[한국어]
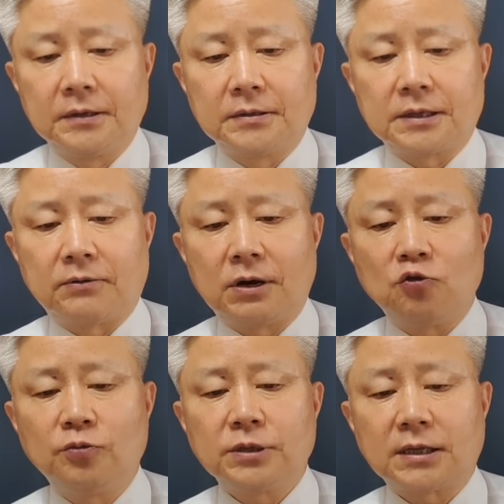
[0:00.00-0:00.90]
자, 황
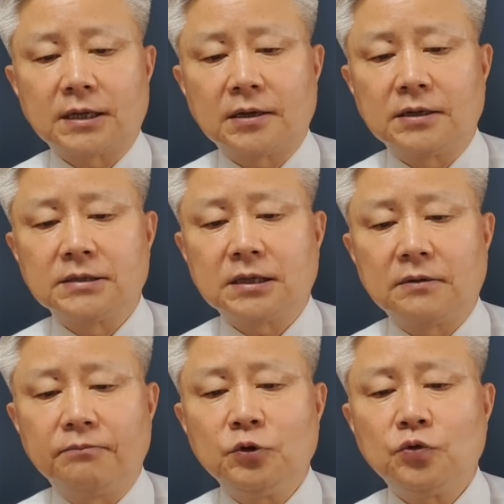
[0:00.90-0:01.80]
후보자 딸은 현재
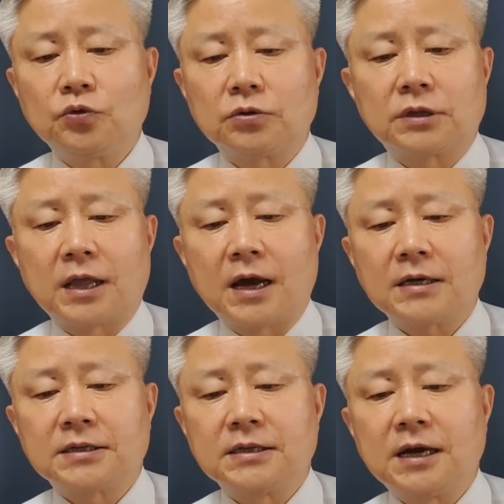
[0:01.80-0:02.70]
미국
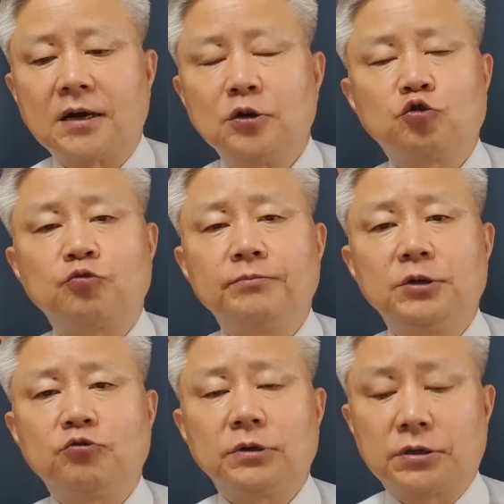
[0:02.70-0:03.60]
대학 진학을
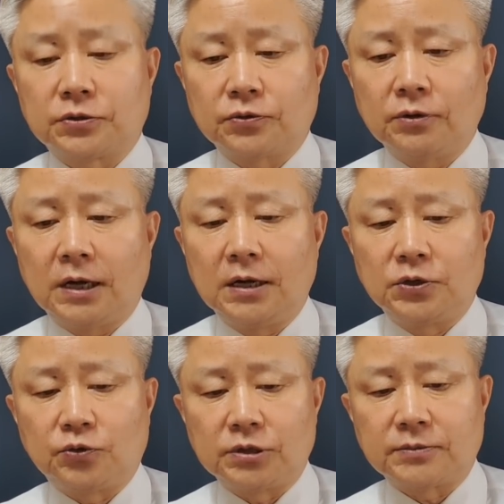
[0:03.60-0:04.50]
준비 중인 것으로
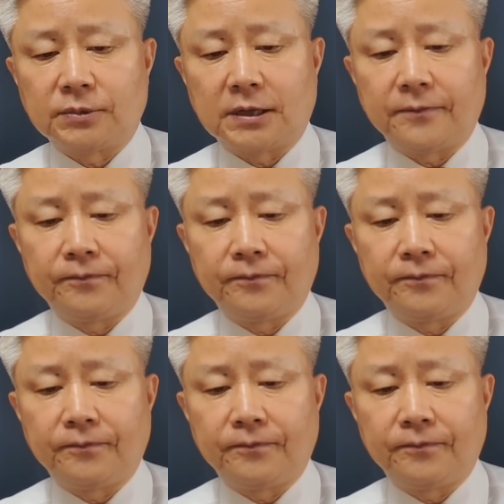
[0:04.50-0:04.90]
알려지고 있습니다.